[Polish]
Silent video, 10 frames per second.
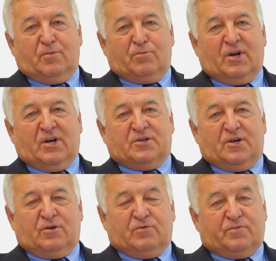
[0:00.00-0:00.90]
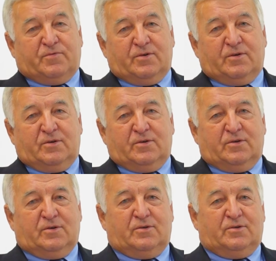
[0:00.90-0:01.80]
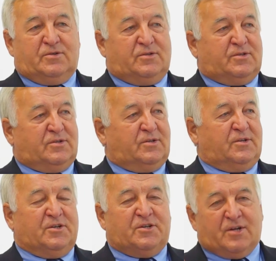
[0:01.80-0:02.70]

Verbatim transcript: menadżerów e, z, gdzieś